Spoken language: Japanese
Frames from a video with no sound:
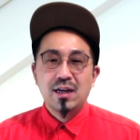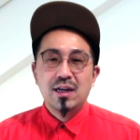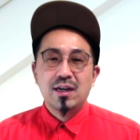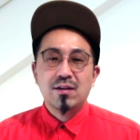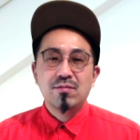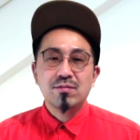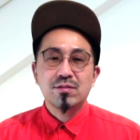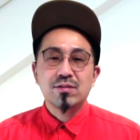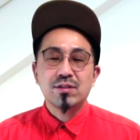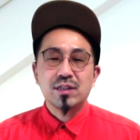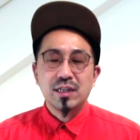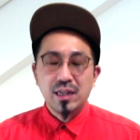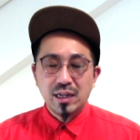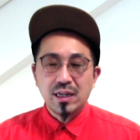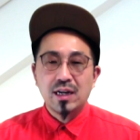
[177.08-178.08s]
本当
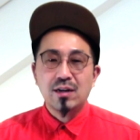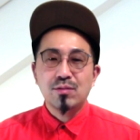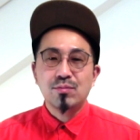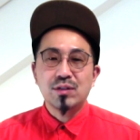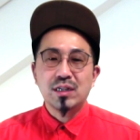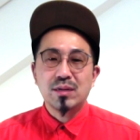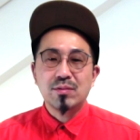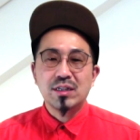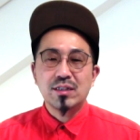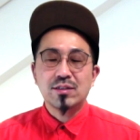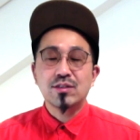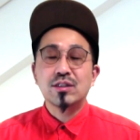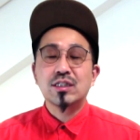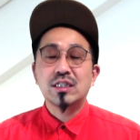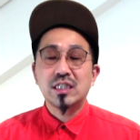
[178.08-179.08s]
にね、青森山田
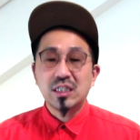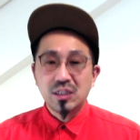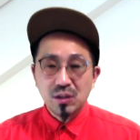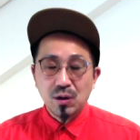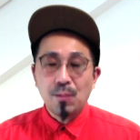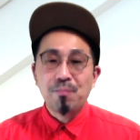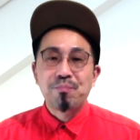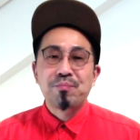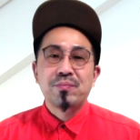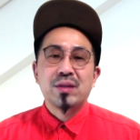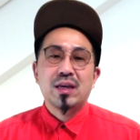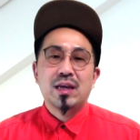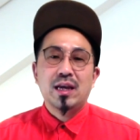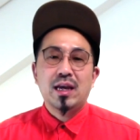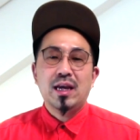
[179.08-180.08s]
出身の、
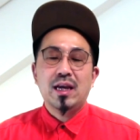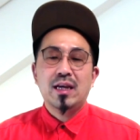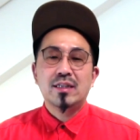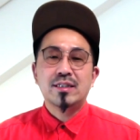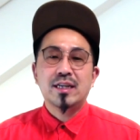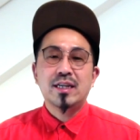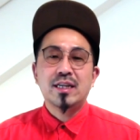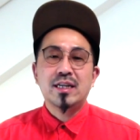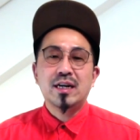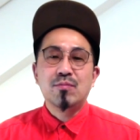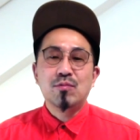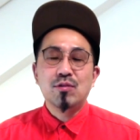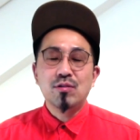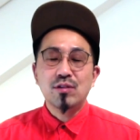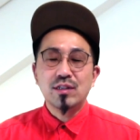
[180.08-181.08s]
えー、J リーガー
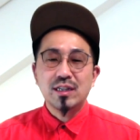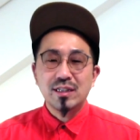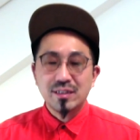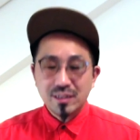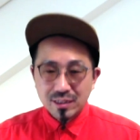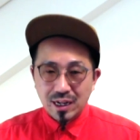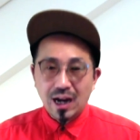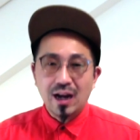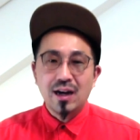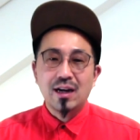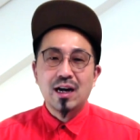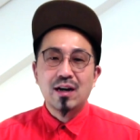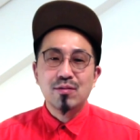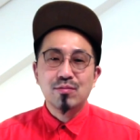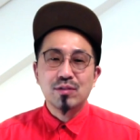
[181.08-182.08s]
も多いですが、
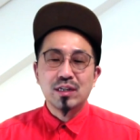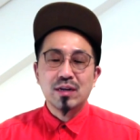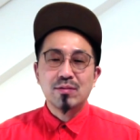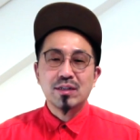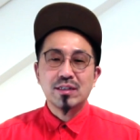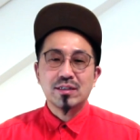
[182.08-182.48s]
青森山田